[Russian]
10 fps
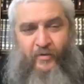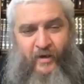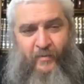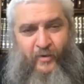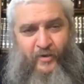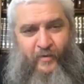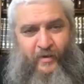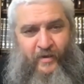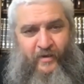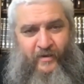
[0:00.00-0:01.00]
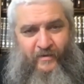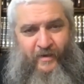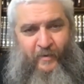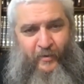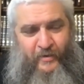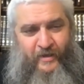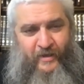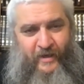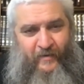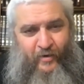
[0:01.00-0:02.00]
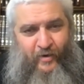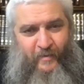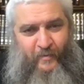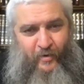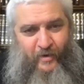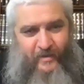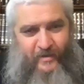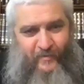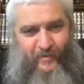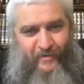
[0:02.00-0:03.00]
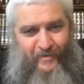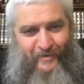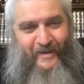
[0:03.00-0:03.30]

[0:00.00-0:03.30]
которую Рэбби очень любил, «Не боюсь я никого, кроме Бога одного».